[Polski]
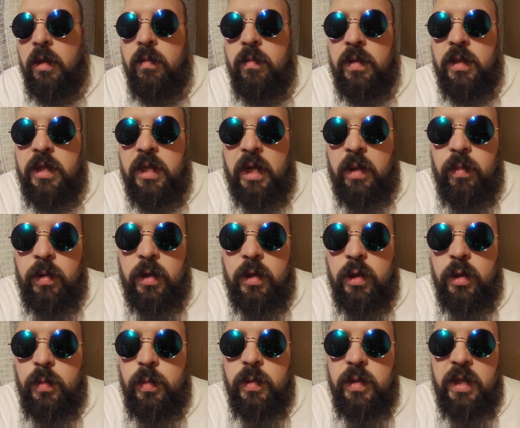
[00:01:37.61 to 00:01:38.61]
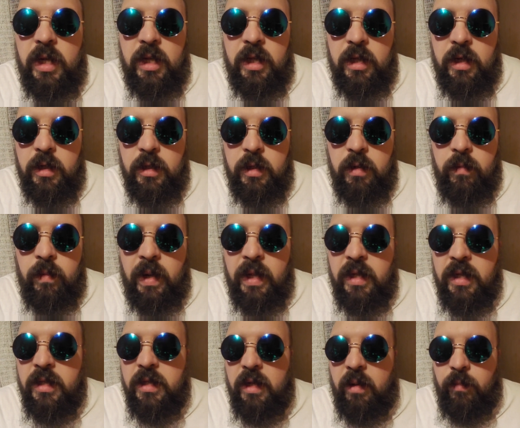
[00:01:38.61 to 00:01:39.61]
więc jakby ktoś był
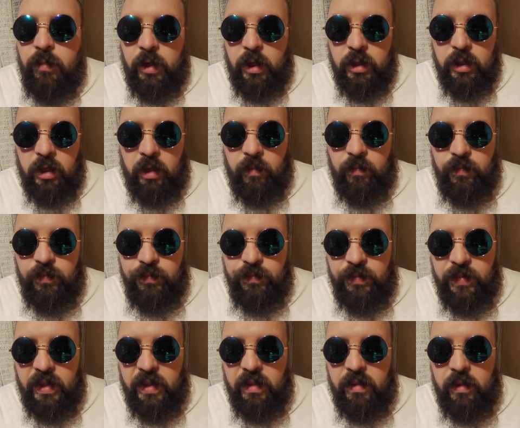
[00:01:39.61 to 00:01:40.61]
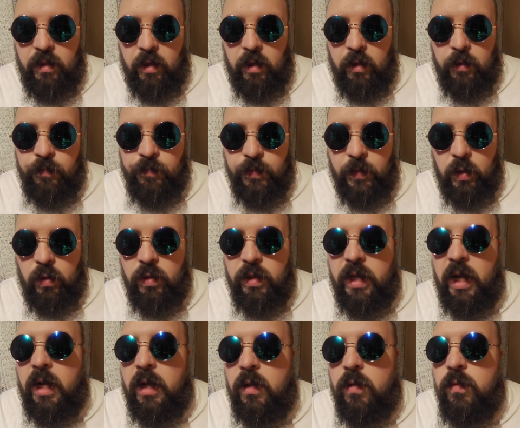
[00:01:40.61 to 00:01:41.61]
zainteresowany zapraszam do
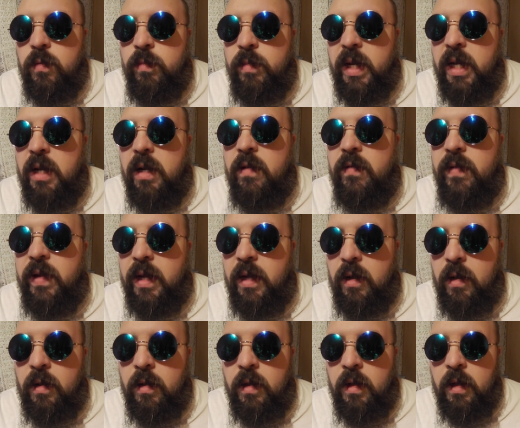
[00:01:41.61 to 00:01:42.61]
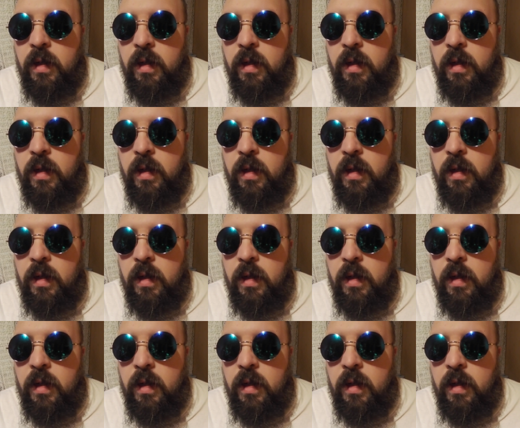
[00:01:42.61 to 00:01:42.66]
kontaktu mailowego